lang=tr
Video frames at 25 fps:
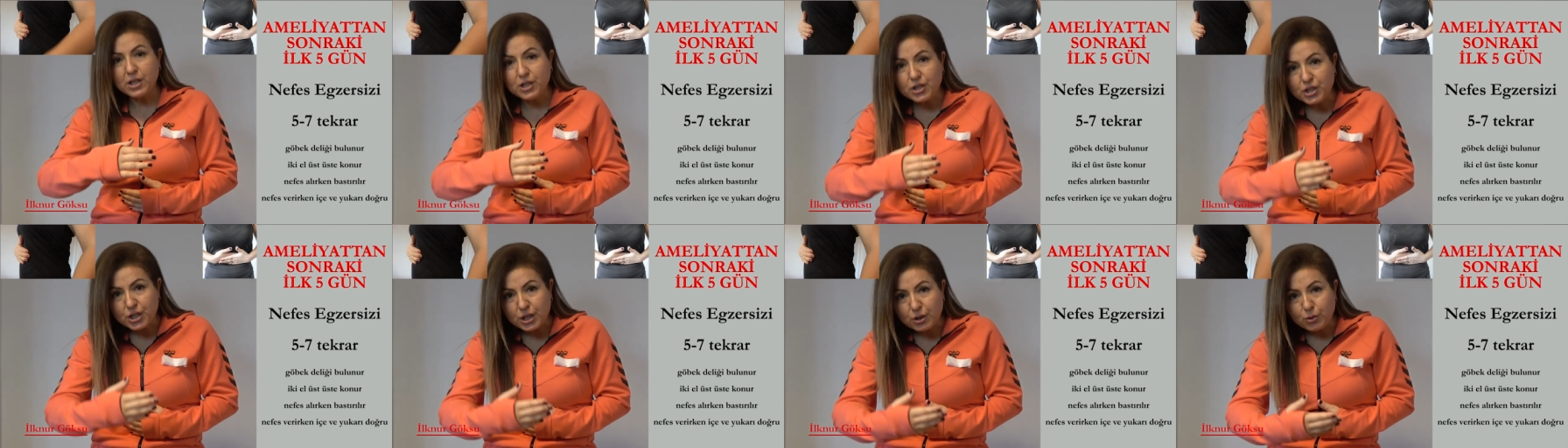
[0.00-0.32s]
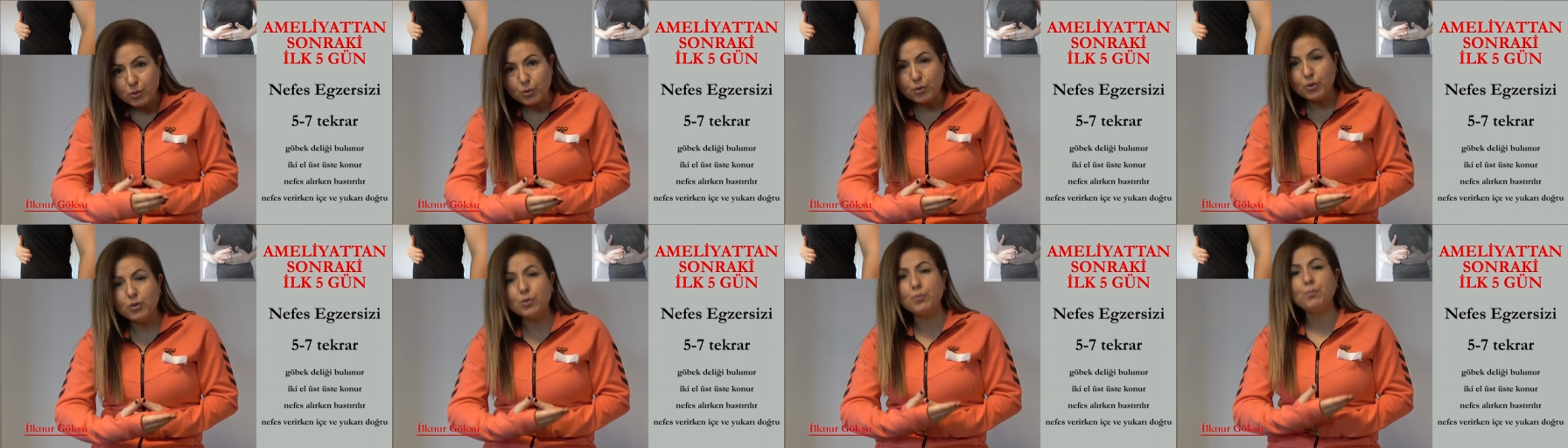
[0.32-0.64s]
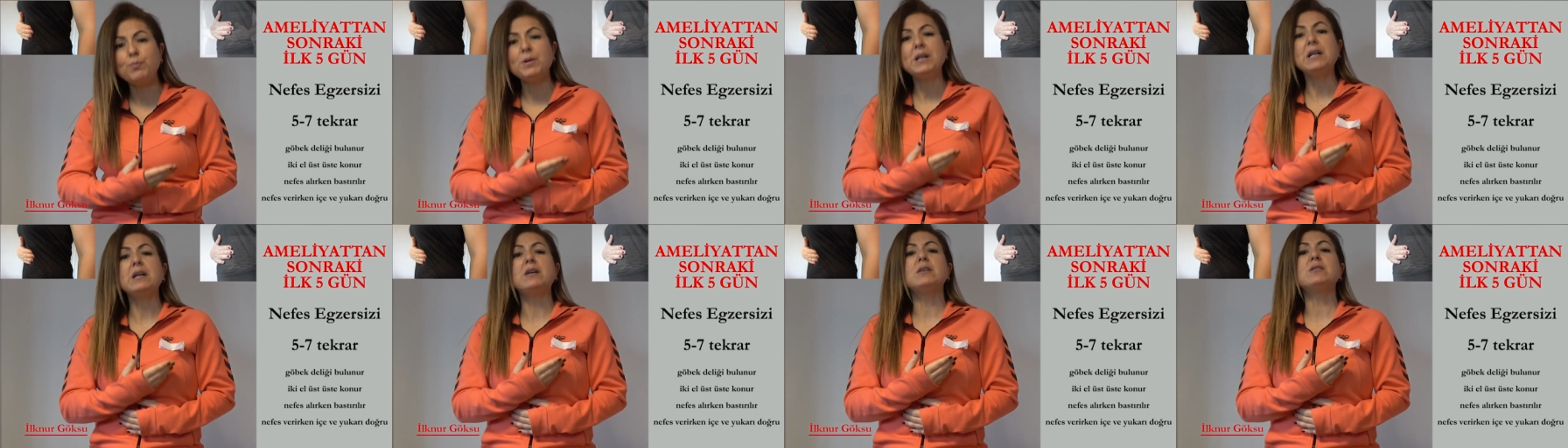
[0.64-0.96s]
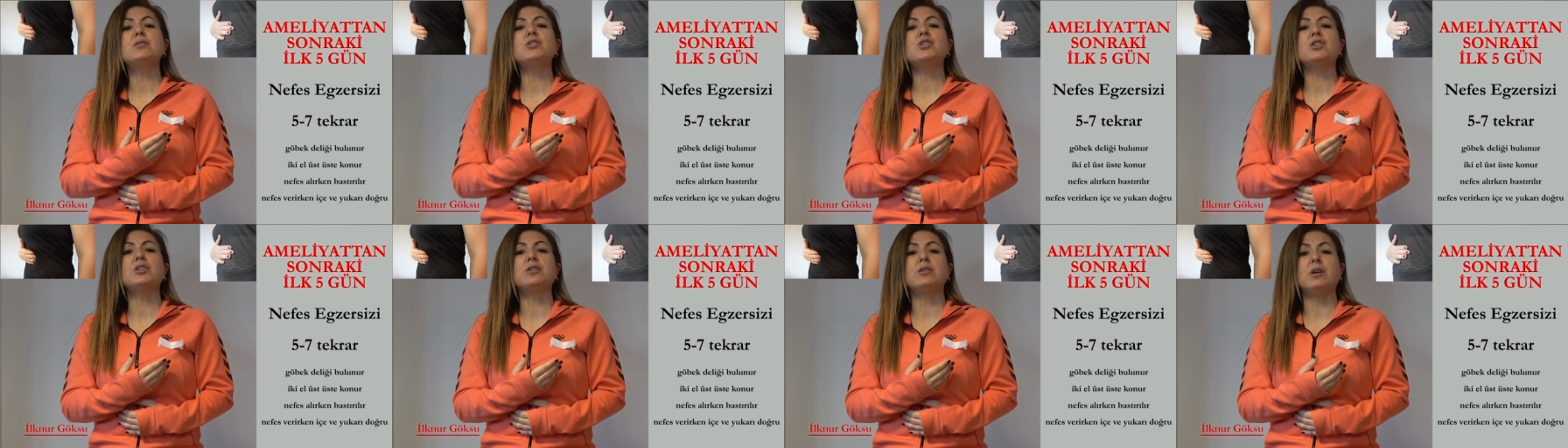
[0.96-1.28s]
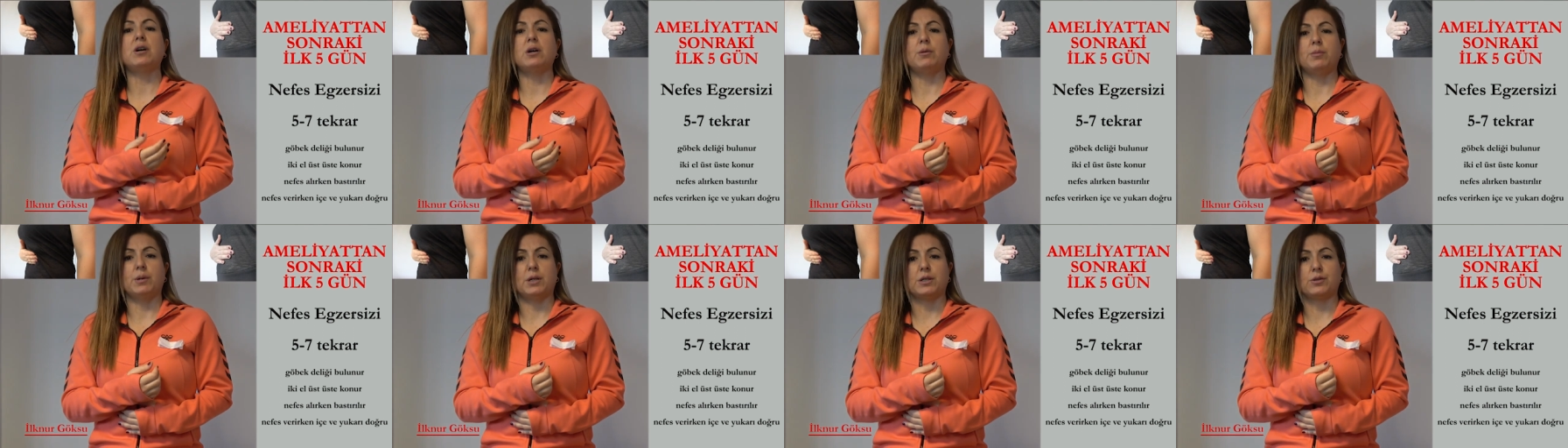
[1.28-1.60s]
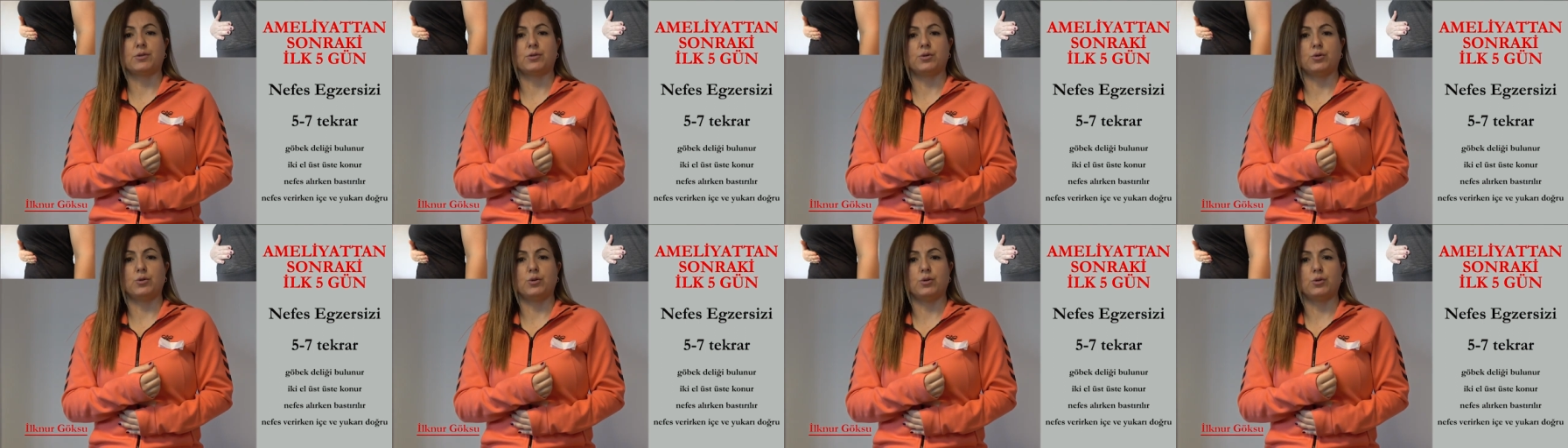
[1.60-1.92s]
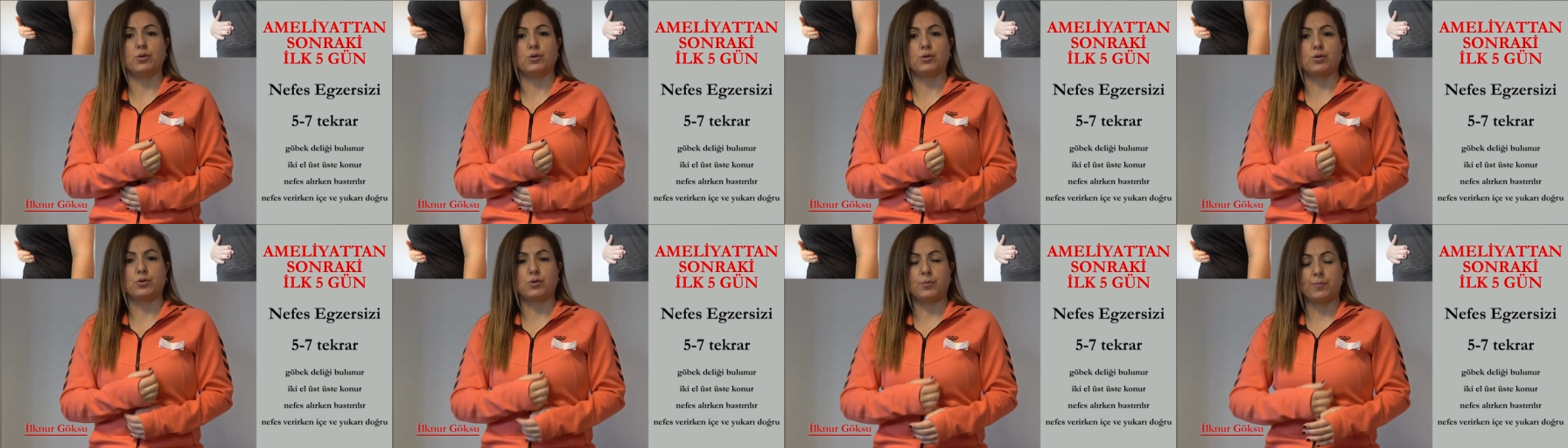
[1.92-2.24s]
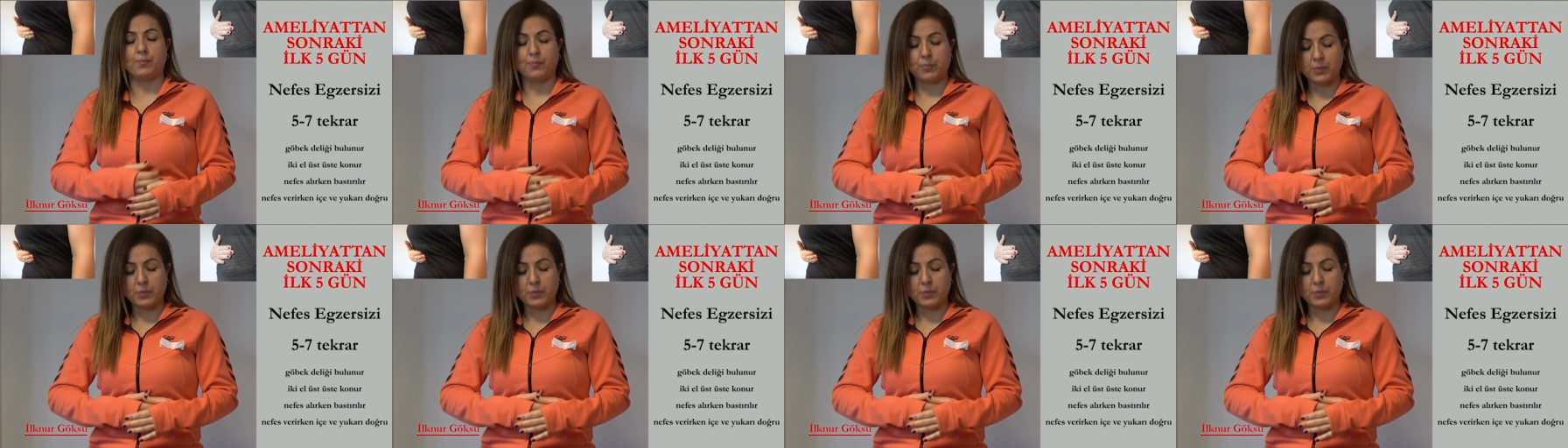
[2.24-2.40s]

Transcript: İçe doğru birazcık daha bastırıyoruz.